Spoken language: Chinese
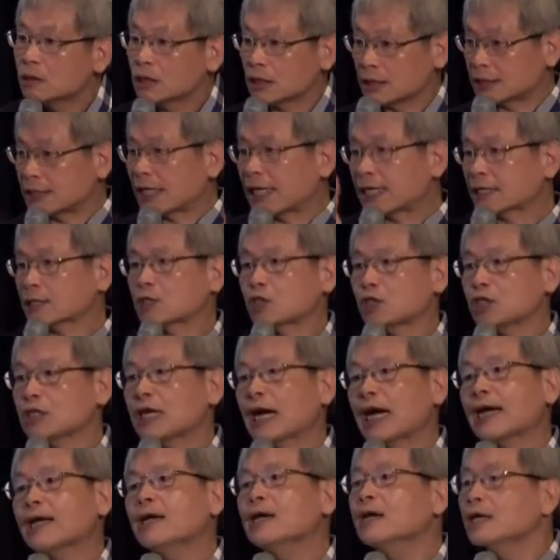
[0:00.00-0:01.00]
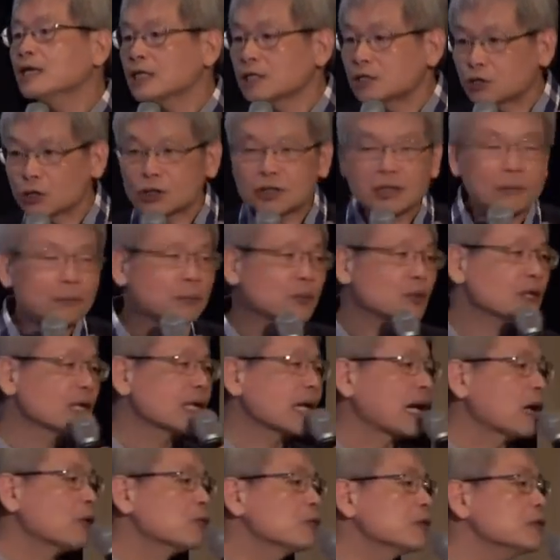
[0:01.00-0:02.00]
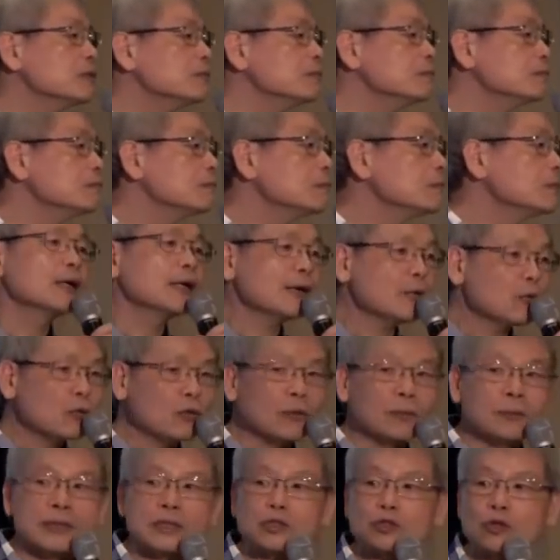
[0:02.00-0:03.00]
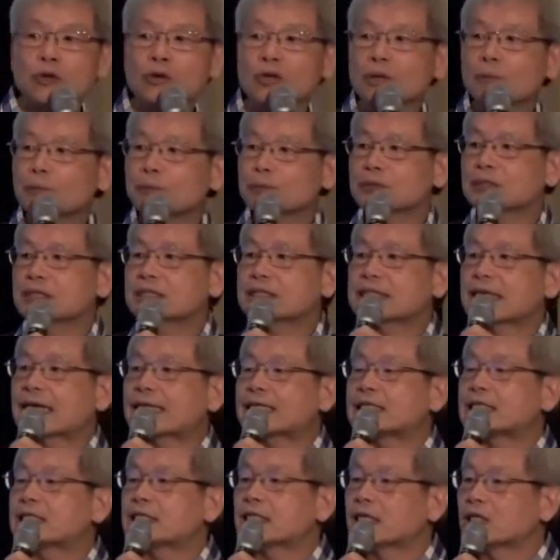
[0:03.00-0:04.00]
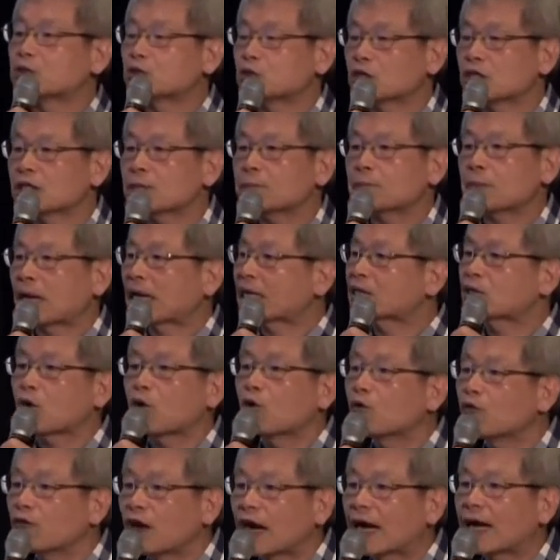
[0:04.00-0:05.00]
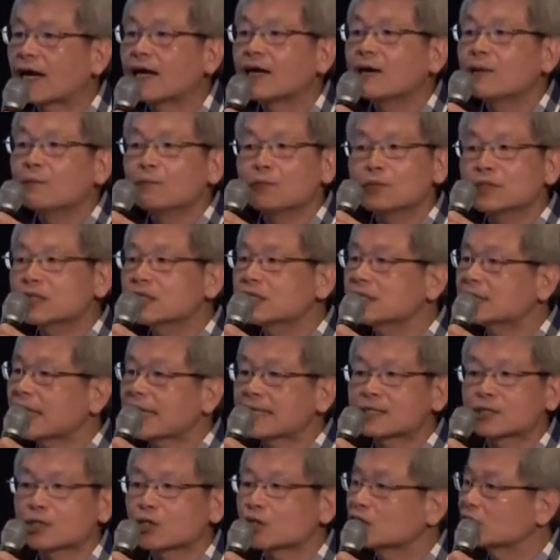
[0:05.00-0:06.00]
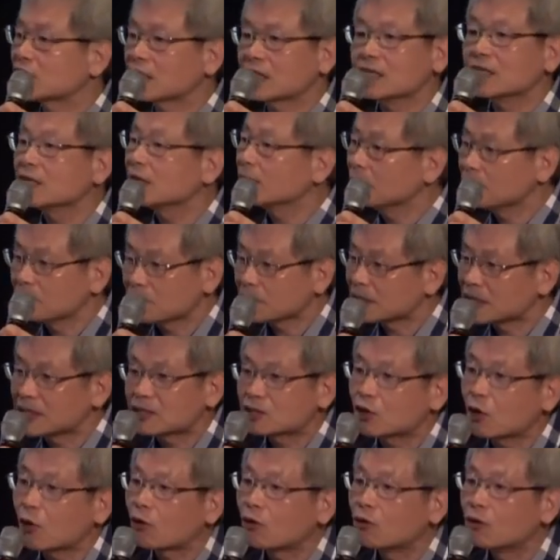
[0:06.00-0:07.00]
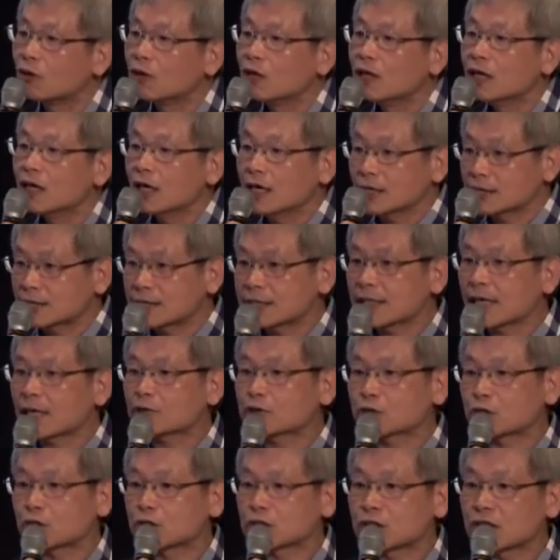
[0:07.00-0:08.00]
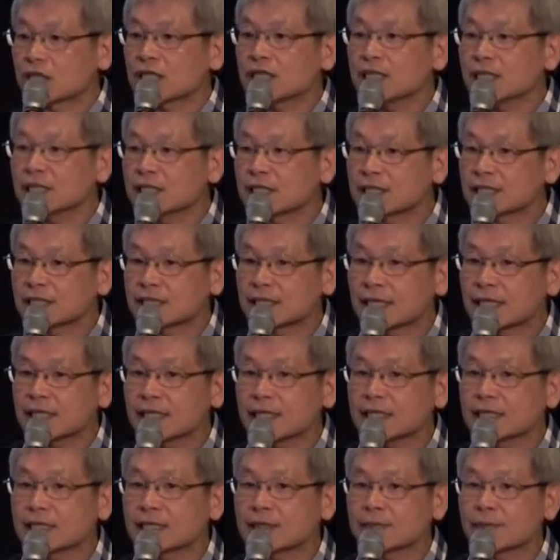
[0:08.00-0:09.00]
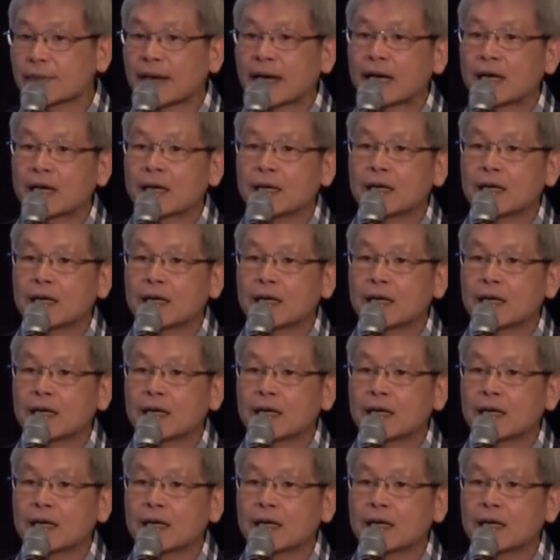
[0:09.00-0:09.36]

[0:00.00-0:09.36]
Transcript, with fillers: 你这样切开，你绝对不会搞混。那我们中医不是在解决白头发，不是在解决脸皮皱，而是要解决你的身体的。